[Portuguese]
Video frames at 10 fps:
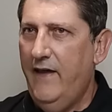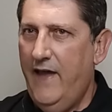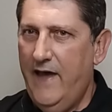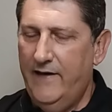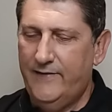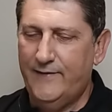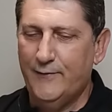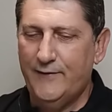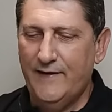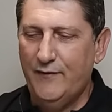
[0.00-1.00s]
É,
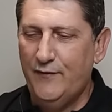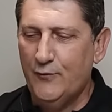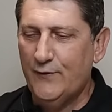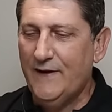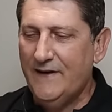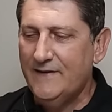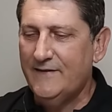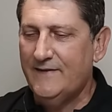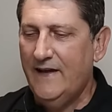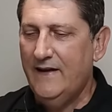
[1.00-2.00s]
são desafios
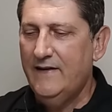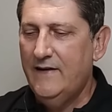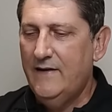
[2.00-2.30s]
grandes, né?